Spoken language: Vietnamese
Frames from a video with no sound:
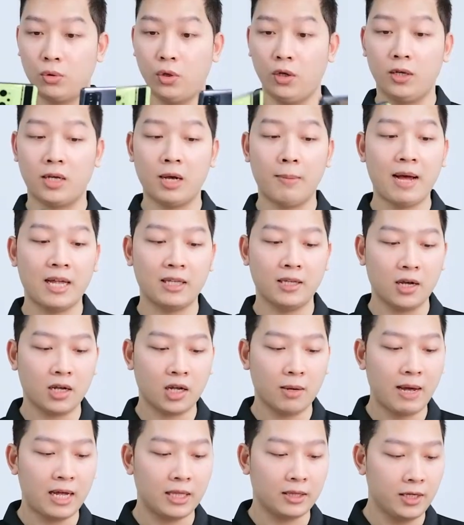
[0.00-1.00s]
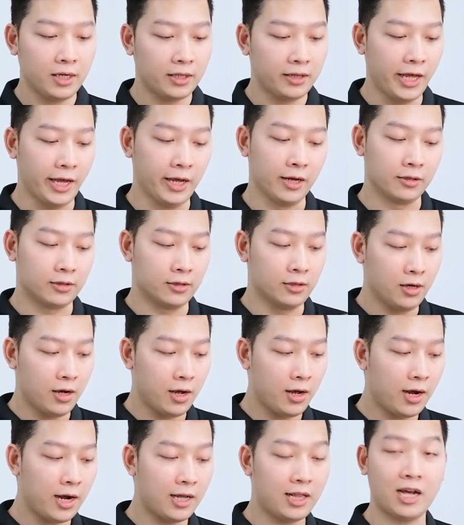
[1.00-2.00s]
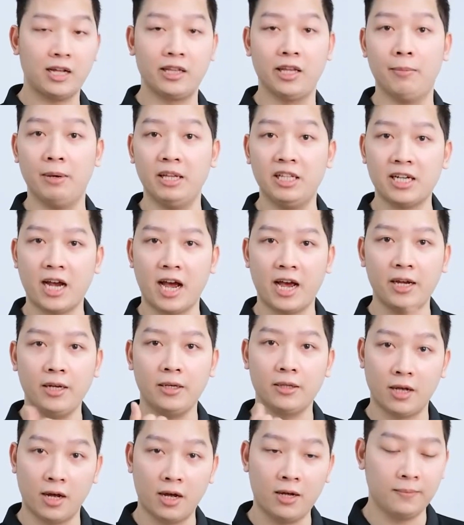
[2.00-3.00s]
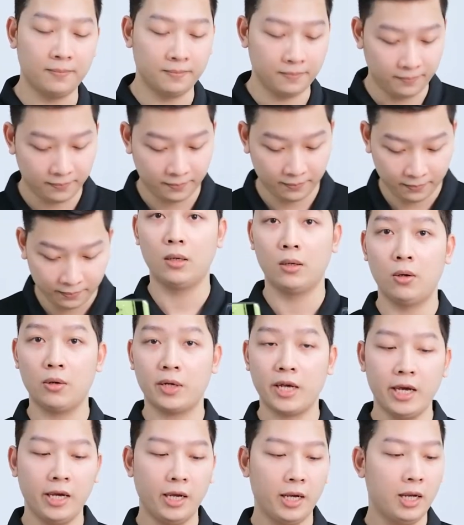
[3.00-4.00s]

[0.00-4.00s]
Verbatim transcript: tùy các bạn nhé các bạn thích để ở giữa hay là để bên trái đó Ok,